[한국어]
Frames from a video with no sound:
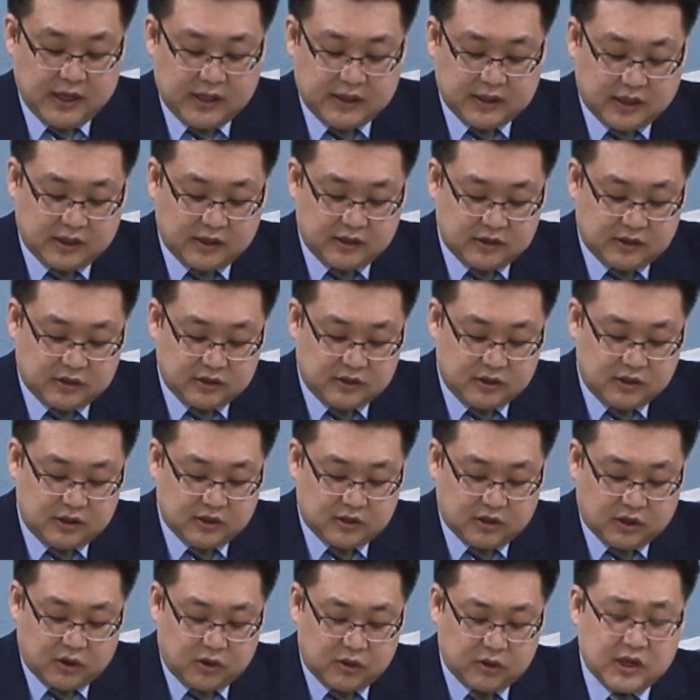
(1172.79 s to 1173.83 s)
나는 그들을
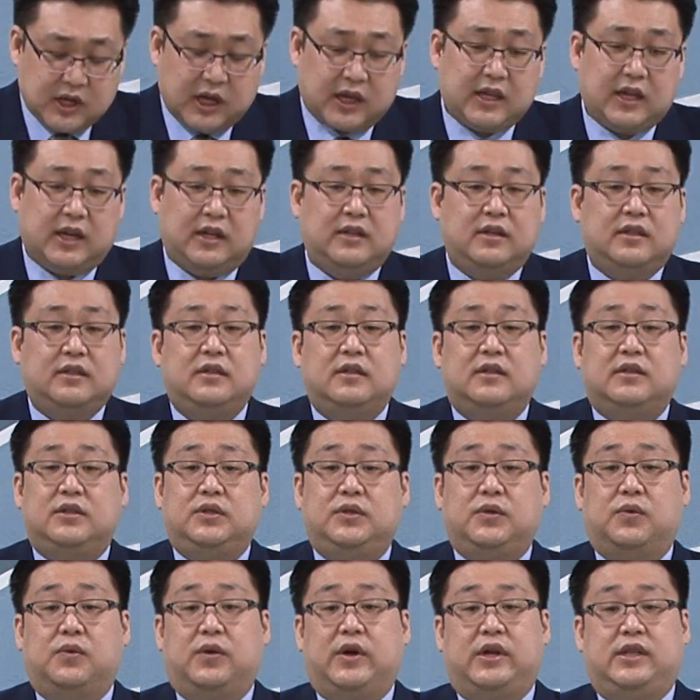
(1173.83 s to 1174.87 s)
거룩하게 하는
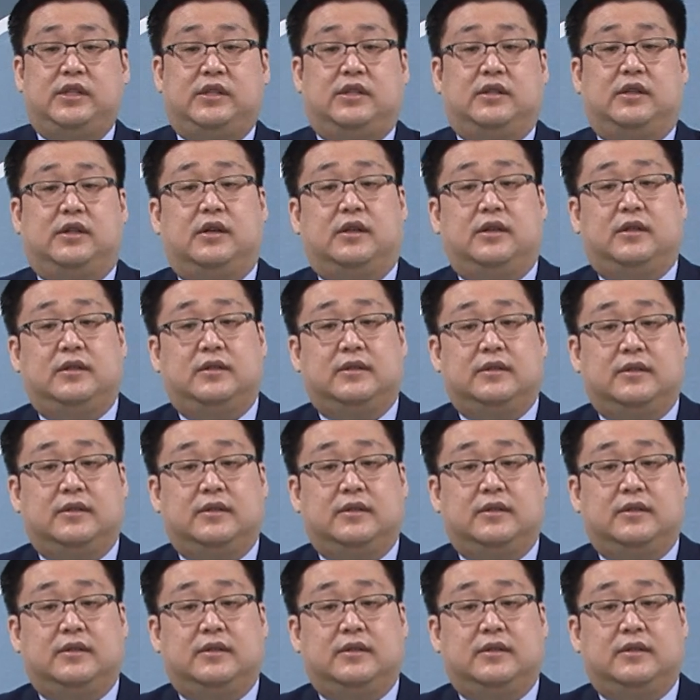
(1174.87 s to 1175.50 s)
요하이니라